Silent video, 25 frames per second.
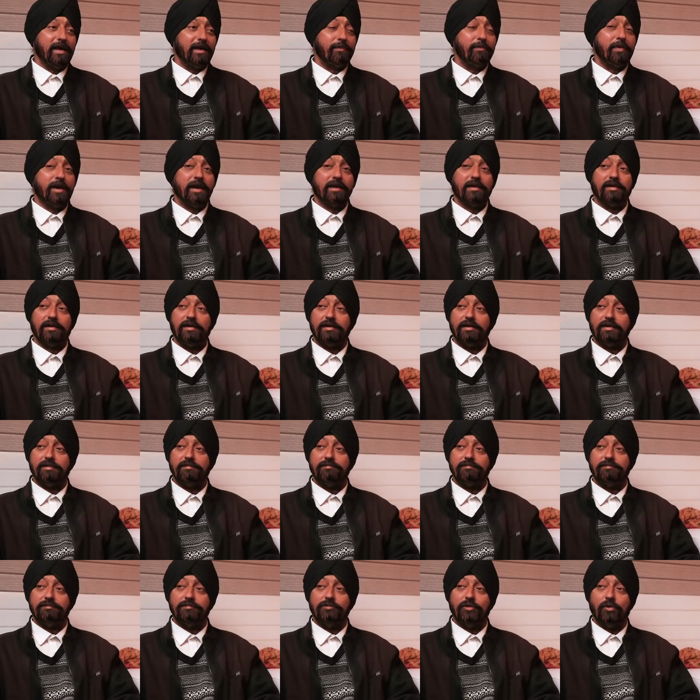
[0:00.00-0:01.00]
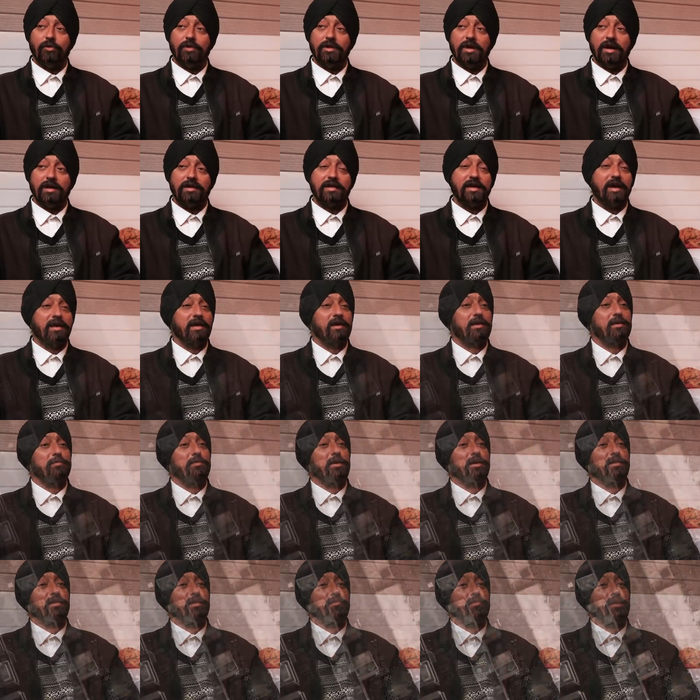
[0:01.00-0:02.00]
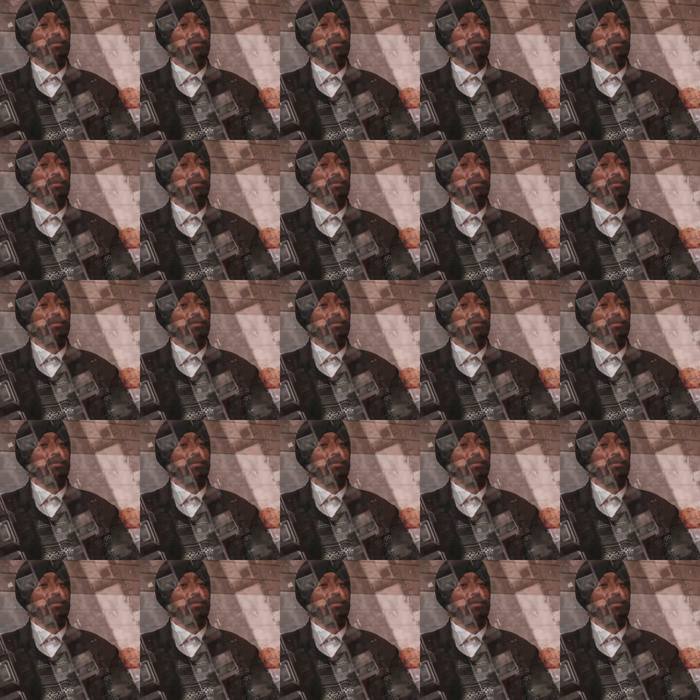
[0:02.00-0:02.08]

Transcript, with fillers: एक बार 2011 की बात है